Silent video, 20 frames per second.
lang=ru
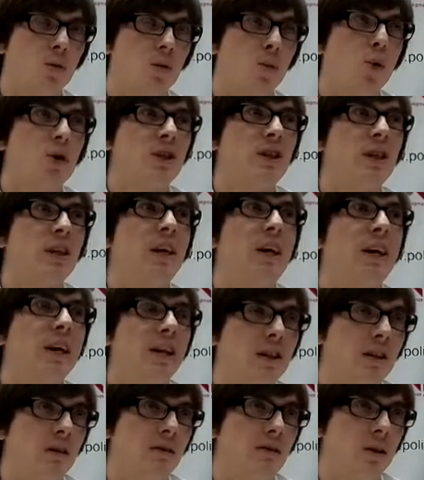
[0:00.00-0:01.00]
После
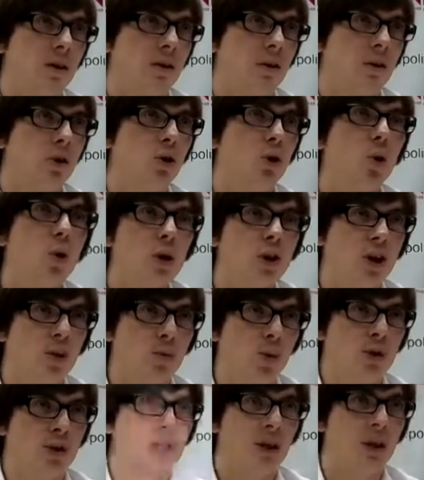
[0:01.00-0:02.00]
этого только
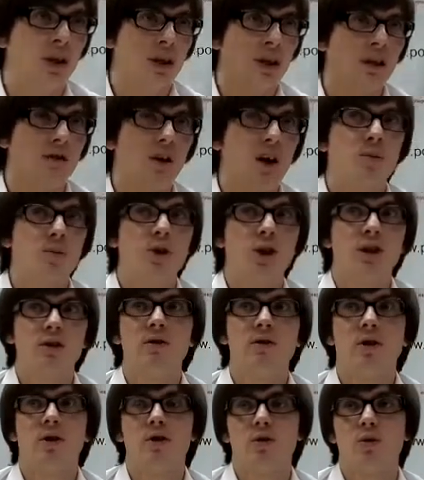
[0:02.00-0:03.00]
после этого.
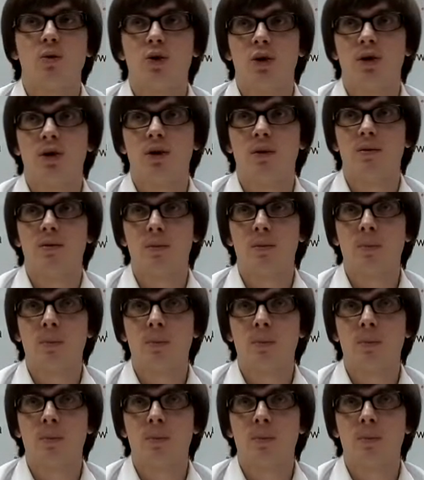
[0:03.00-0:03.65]
Общественные слушания.